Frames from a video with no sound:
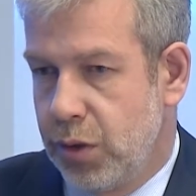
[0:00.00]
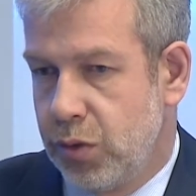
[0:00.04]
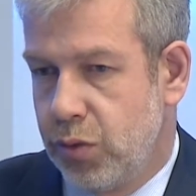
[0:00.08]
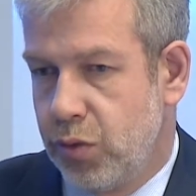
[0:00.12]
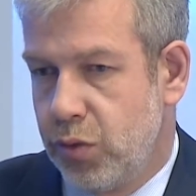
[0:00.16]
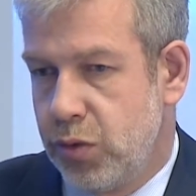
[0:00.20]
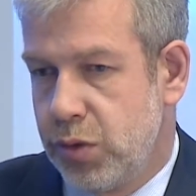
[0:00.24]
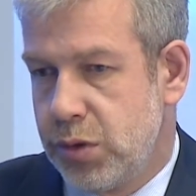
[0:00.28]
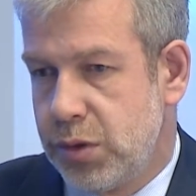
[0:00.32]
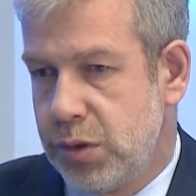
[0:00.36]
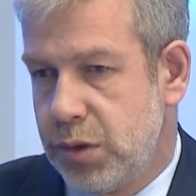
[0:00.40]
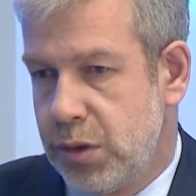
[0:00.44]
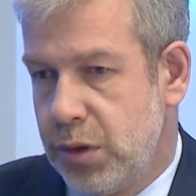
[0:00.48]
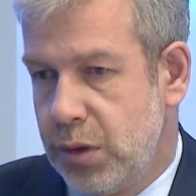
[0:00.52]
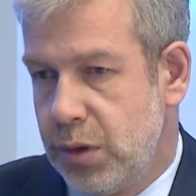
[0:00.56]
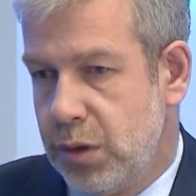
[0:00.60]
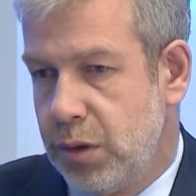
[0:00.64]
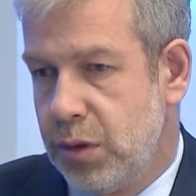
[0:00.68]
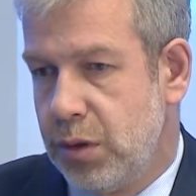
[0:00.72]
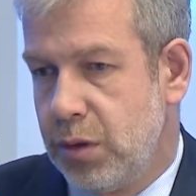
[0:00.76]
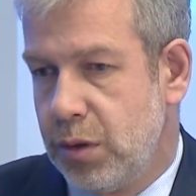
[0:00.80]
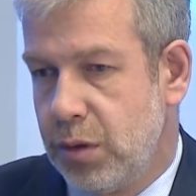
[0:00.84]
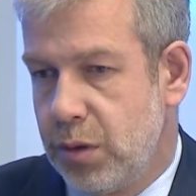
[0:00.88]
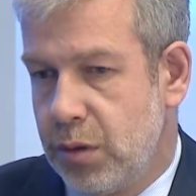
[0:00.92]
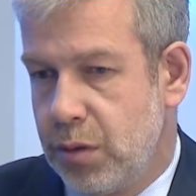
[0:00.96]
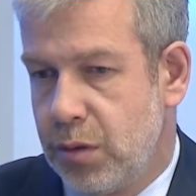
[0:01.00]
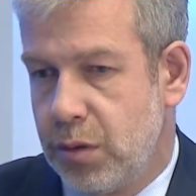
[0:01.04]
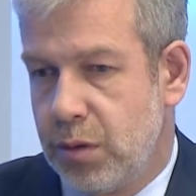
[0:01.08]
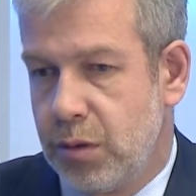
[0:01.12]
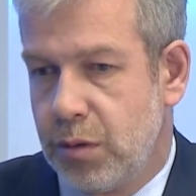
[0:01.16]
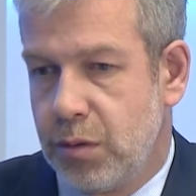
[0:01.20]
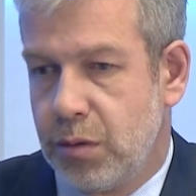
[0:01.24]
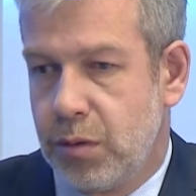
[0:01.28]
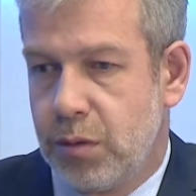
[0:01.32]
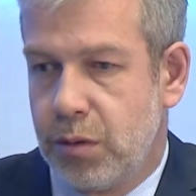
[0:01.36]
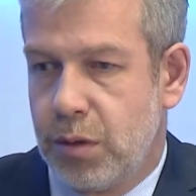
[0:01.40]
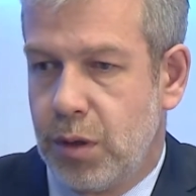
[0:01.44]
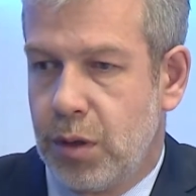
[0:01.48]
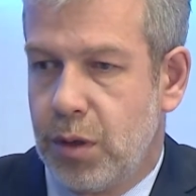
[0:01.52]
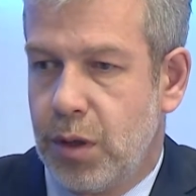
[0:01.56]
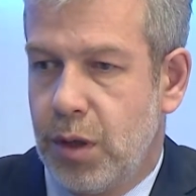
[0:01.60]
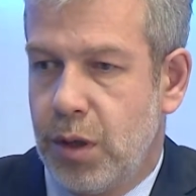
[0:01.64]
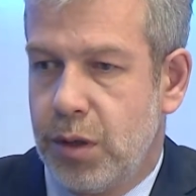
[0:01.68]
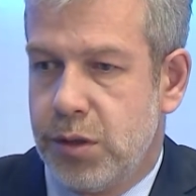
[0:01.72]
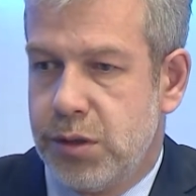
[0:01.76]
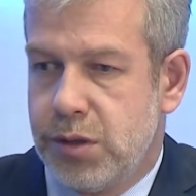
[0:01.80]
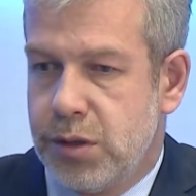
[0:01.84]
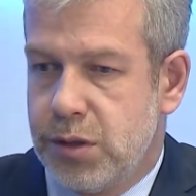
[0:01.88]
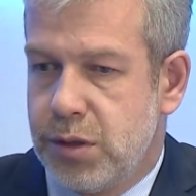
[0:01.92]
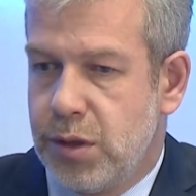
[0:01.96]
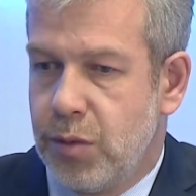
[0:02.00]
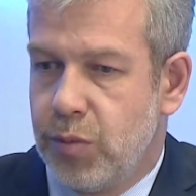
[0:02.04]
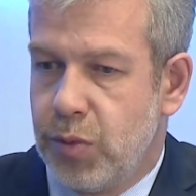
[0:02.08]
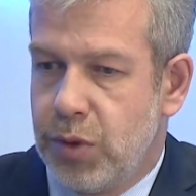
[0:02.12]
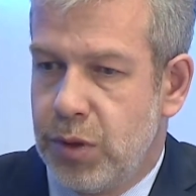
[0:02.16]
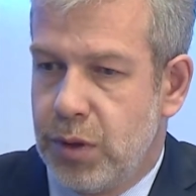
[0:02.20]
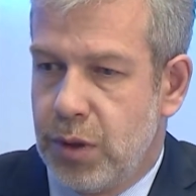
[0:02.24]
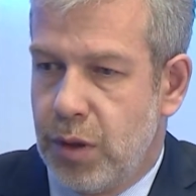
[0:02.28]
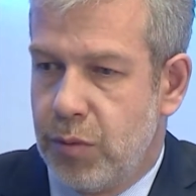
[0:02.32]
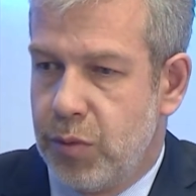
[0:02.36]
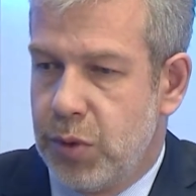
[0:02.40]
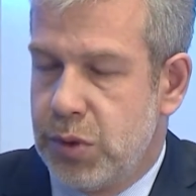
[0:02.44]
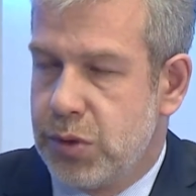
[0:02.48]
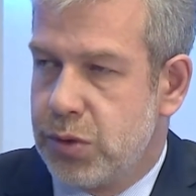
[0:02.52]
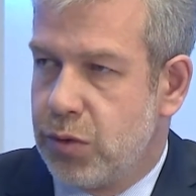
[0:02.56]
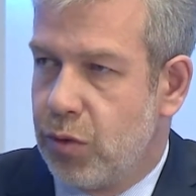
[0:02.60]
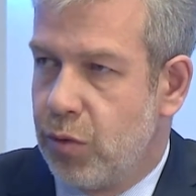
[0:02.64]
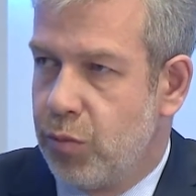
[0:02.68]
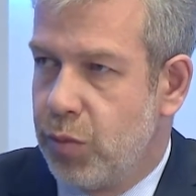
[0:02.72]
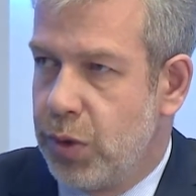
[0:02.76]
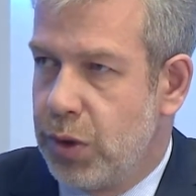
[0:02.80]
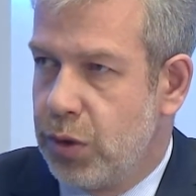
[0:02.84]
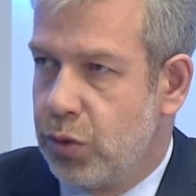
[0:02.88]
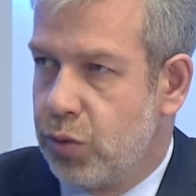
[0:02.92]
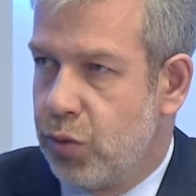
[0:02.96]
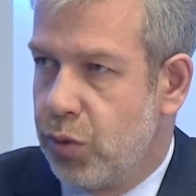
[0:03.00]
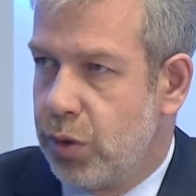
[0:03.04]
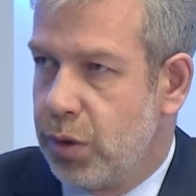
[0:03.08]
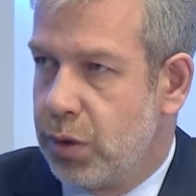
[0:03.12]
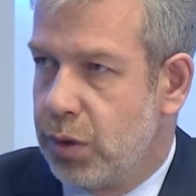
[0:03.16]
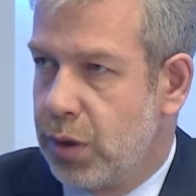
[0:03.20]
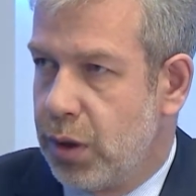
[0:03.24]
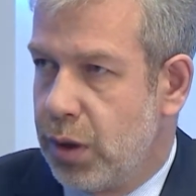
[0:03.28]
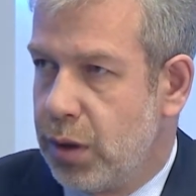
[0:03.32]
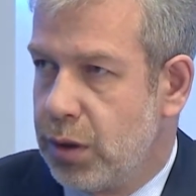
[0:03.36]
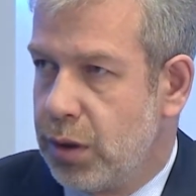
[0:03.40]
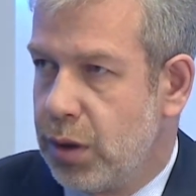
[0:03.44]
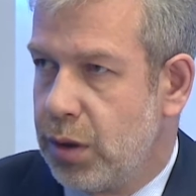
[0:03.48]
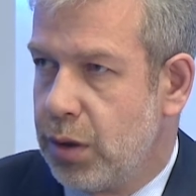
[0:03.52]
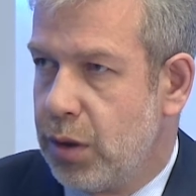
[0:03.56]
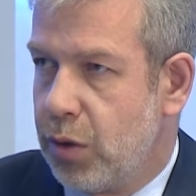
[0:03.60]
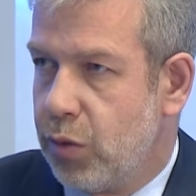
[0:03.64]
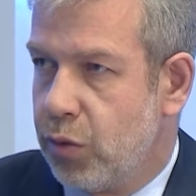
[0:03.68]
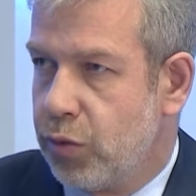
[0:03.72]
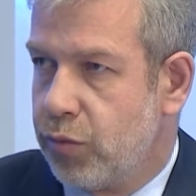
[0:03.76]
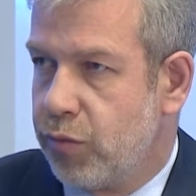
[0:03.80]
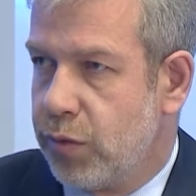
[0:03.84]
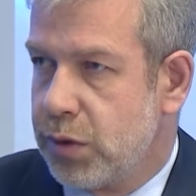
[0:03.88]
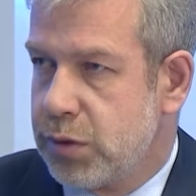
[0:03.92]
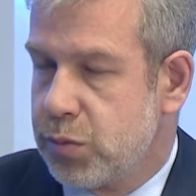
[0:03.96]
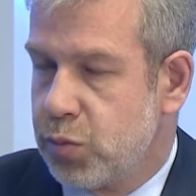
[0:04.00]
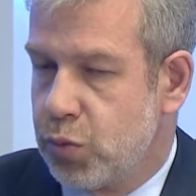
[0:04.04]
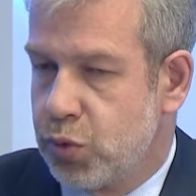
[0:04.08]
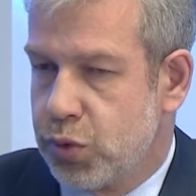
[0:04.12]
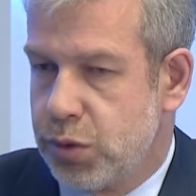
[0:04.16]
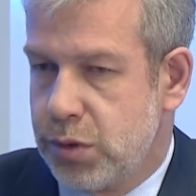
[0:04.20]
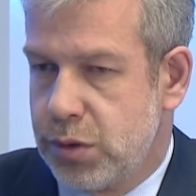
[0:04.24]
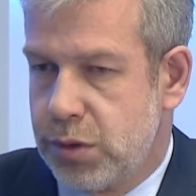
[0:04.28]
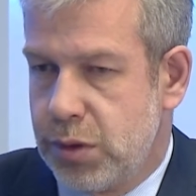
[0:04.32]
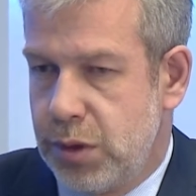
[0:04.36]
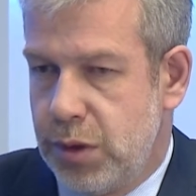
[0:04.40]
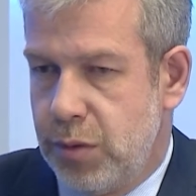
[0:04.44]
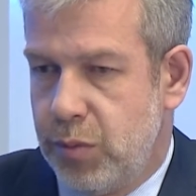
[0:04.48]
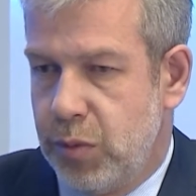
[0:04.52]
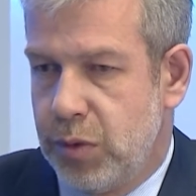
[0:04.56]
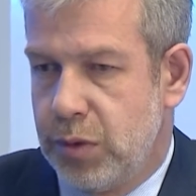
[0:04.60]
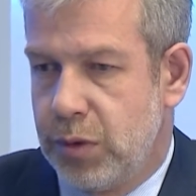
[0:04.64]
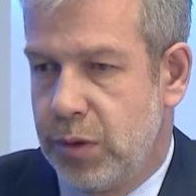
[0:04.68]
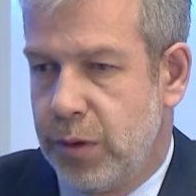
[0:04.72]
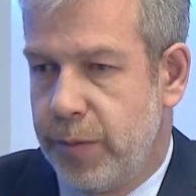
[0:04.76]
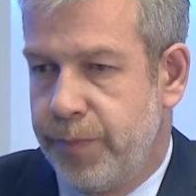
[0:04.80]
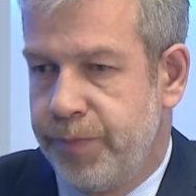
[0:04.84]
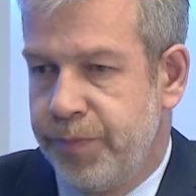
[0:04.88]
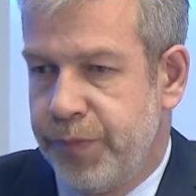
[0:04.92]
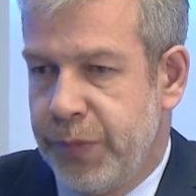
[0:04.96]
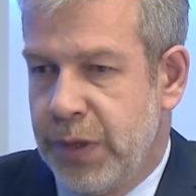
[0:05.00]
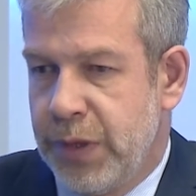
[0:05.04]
То есть и э, такая система динамического мониторинга, она дает возможность именно